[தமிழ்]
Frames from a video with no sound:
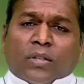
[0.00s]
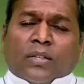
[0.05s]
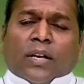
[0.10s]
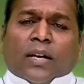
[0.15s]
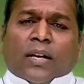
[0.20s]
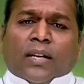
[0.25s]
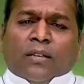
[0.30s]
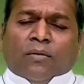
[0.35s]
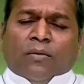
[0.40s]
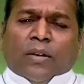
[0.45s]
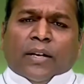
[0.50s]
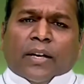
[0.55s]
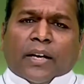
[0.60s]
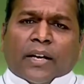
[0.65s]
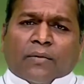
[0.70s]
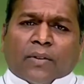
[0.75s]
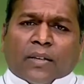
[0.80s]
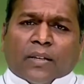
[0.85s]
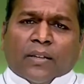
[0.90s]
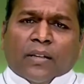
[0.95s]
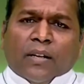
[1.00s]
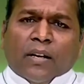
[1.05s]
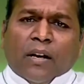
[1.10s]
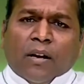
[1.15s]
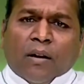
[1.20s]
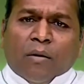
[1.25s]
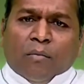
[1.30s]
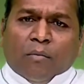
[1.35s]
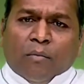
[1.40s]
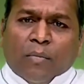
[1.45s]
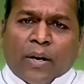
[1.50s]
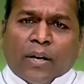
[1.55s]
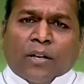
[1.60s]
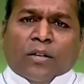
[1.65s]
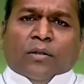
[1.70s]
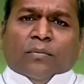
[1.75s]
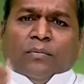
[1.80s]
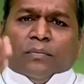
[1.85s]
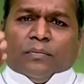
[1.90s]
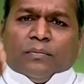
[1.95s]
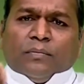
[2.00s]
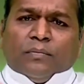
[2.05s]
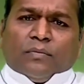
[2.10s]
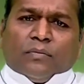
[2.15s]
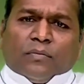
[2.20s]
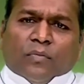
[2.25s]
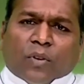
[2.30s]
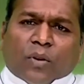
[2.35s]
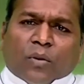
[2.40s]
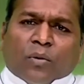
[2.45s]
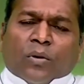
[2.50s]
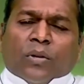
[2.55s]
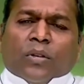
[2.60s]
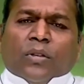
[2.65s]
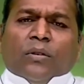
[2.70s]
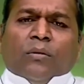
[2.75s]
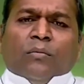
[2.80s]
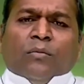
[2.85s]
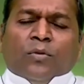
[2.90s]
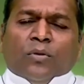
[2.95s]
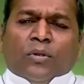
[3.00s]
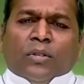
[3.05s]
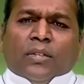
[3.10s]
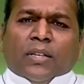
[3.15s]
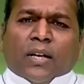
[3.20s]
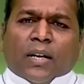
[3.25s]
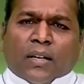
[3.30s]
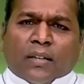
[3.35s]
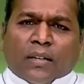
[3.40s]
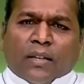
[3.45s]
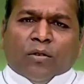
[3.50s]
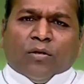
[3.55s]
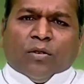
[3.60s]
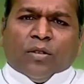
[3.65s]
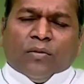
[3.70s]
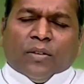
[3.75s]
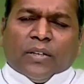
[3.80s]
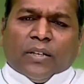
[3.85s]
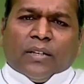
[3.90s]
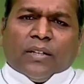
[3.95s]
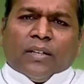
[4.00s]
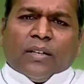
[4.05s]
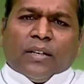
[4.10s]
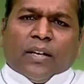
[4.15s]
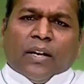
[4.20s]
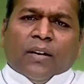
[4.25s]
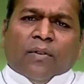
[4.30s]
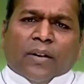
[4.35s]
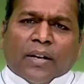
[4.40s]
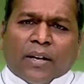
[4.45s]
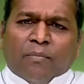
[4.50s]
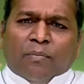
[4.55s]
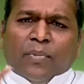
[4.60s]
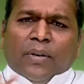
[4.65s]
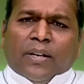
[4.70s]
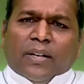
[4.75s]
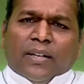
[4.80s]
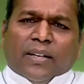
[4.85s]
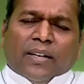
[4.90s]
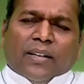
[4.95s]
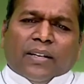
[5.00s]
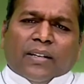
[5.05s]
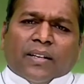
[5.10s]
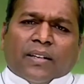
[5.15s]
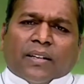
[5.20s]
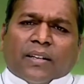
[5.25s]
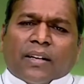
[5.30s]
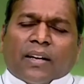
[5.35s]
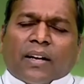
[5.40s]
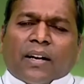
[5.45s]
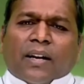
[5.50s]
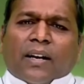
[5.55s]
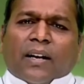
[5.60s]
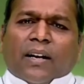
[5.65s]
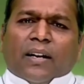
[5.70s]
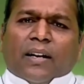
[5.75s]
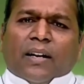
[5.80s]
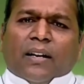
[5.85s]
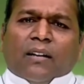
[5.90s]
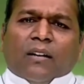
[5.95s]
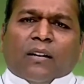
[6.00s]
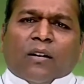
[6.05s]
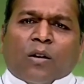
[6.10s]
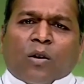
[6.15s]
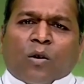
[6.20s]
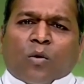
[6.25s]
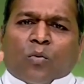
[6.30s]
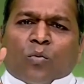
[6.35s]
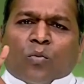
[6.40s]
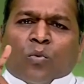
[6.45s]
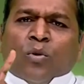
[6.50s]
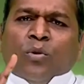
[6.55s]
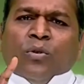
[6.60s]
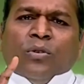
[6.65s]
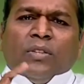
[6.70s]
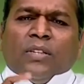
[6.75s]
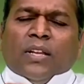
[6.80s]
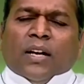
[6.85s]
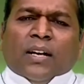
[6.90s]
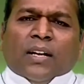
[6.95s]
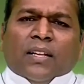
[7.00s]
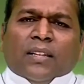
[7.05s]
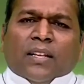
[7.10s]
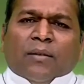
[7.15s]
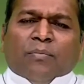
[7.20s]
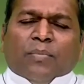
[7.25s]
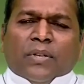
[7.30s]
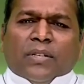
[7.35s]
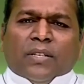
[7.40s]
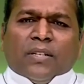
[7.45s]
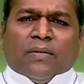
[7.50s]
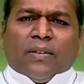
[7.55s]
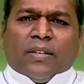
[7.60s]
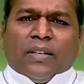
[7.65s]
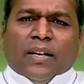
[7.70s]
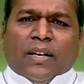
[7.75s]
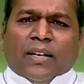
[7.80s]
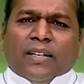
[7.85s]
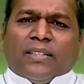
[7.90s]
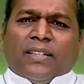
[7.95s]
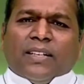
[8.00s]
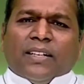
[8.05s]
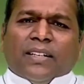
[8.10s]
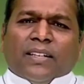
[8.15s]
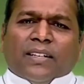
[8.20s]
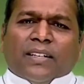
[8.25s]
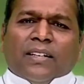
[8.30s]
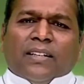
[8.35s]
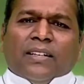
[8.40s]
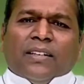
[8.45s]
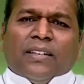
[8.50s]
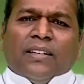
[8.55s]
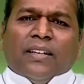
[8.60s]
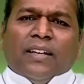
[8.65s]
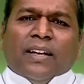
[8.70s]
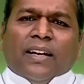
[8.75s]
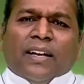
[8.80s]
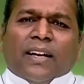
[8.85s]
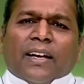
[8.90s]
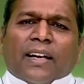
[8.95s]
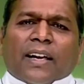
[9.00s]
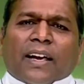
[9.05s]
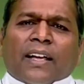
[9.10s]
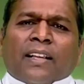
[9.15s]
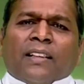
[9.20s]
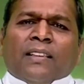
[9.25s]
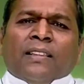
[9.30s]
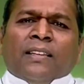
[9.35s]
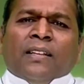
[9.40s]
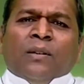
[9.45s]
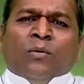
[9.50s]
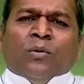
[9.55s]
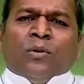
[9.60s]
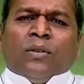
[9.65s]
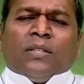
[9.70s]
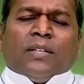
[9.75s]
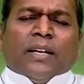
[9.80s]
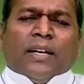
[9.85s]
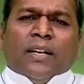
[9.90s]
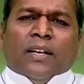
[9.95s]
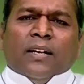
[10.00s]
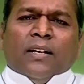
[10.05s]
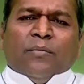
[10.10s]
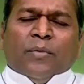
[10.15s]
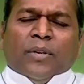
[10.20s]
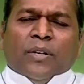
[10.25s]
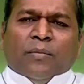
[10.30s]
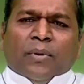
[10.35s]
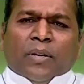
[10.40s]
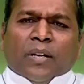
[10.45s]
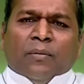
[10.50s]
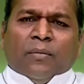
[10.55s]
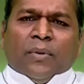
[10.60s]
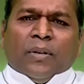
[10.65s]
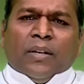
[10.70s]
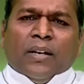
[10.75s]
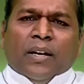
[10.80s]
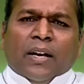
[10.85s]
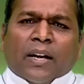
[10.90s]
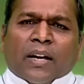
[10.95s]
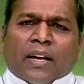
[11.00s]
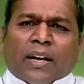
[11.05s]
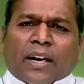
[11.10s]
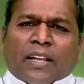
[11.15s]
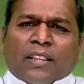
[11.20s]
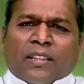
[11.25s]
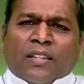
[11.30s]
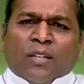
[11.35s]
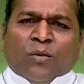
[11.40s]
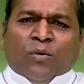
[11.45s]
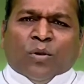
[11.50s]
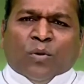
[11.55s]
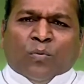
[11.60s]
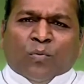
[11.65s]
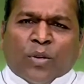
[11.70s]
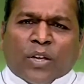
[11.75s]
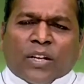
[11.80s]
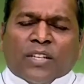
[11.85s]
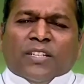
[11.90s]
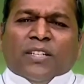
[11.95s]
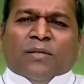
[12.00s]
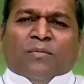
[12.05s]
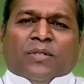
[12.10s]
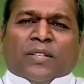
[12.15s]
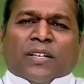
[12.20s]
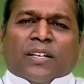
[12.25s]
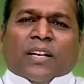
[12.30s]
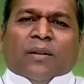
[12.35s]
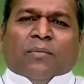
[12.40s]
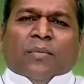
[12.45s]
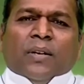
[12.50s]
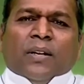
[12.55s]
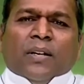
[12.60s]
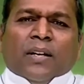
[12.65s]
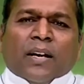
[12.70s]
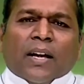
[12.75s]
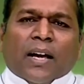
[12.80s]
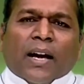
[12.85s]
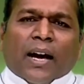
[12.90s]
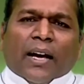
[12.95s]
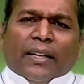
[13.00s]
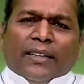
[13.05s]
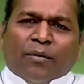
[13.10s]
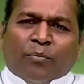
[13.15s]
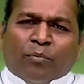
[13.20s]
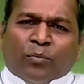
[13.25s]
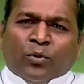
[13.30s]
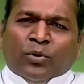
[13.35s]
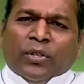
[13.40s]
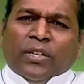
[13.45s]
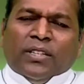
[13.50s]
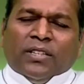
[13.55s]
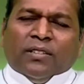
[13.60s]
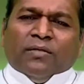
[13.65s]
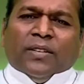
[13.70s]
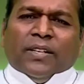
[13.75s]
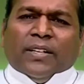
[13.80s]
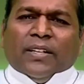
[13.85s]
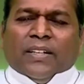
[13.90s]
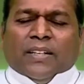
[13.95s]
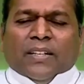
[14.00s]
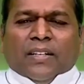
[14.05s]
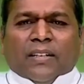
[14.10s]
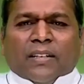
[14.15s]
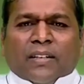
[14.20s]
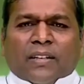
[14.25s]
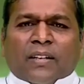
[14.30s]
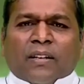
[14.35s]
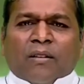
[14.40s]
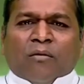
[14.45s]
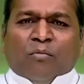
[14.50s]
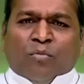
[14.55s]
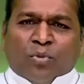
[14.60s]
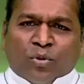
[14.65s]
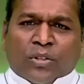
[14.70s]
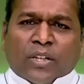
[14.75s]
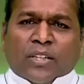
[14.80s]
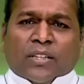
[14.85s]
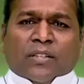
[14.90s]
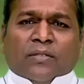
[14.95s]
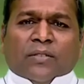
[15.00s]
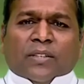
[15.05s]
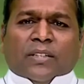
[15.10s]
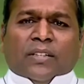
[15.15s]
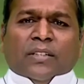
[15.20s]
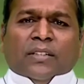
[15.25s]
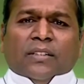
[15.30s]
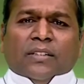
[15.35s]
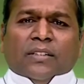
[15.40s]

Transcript: தாளந்து வாங்கியவர் மீண்டும் ஒரு மூன்று தாளந்தை கொண்டு வருகின்றார் அவரையும் பாராட்டுகின்றார் ஆனால் ஒரு தாளந்தை பெற்றவன் என்ன செய்கின்றான் எந்த ஒரு செயலிலும் ஈடுபடாமல் எந்த ஒரு முயற்சியும் செய்யாமல் அதை புதைத்து விடுகின்றார் புதைத்துவிட்டு